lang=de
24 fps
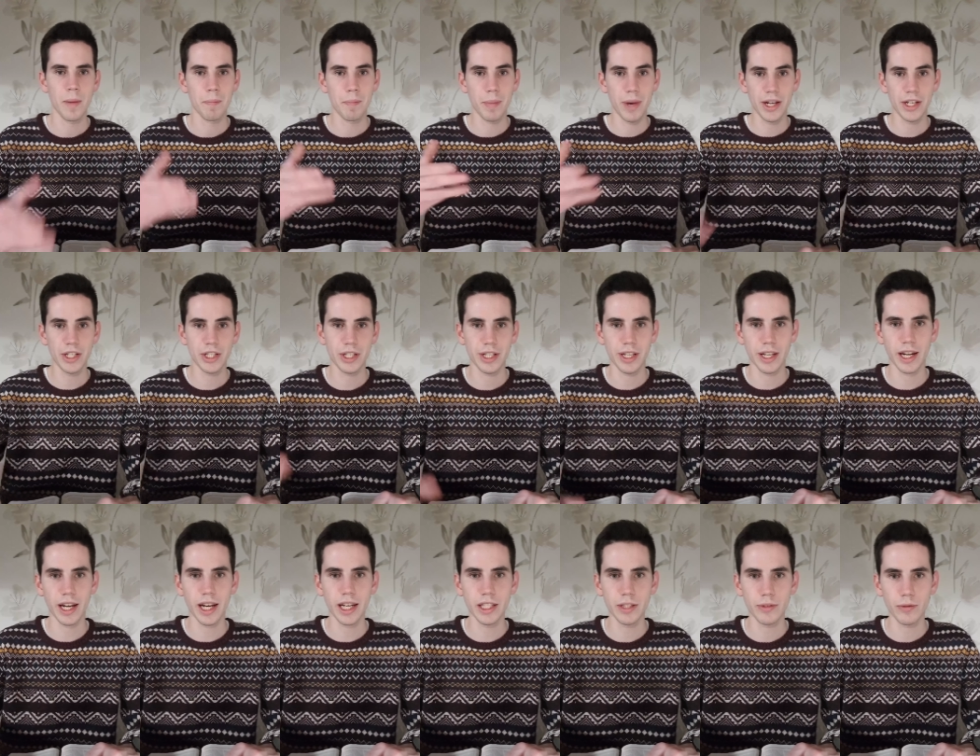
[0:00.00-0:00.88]
Menschen
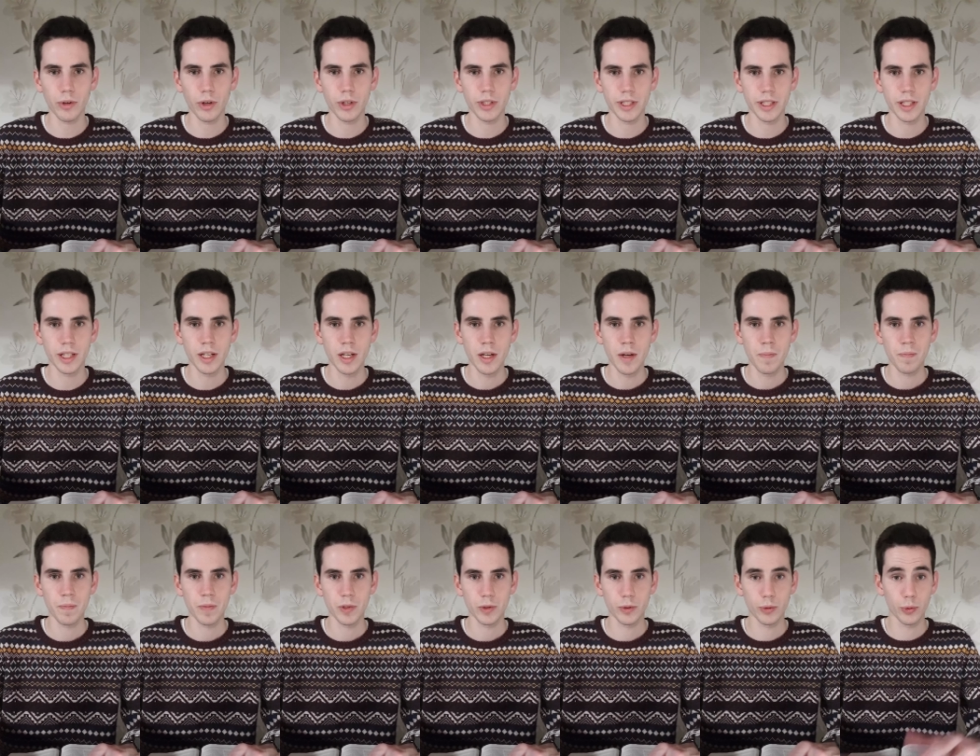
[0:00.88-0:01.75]
erreichen wollte,
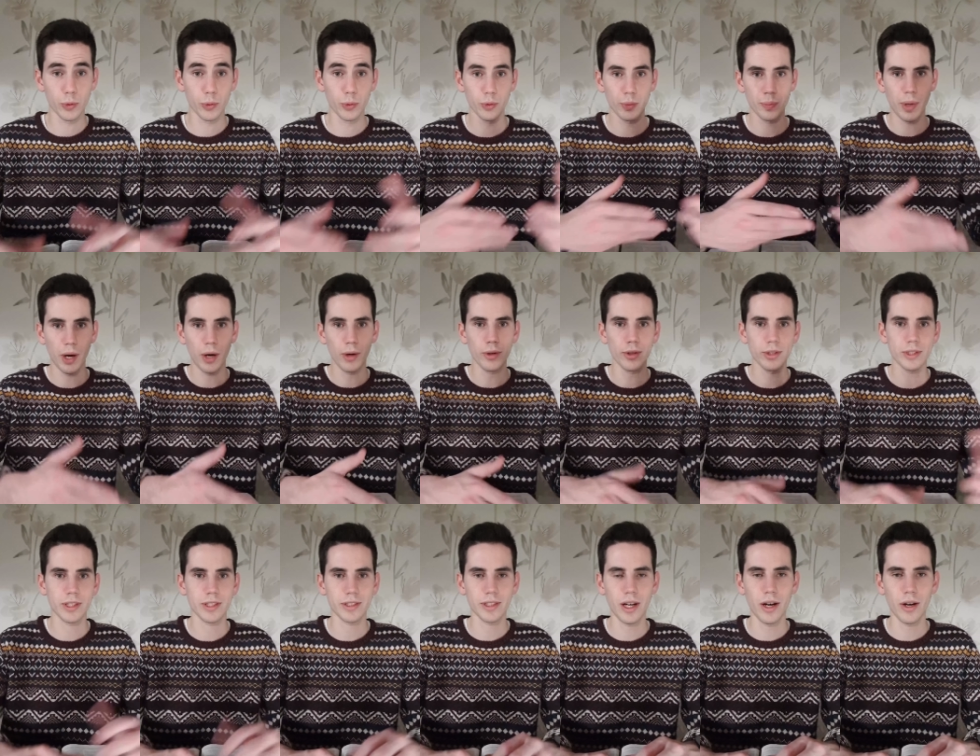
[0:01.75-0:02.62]
so tut
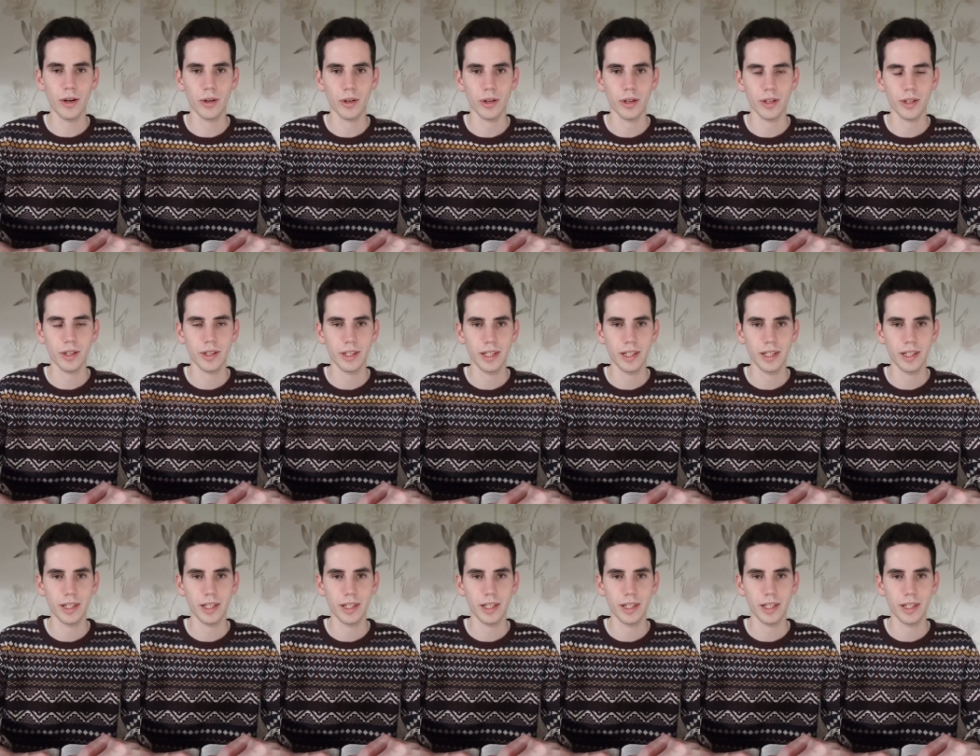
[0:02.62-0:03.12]
Paulus das auch.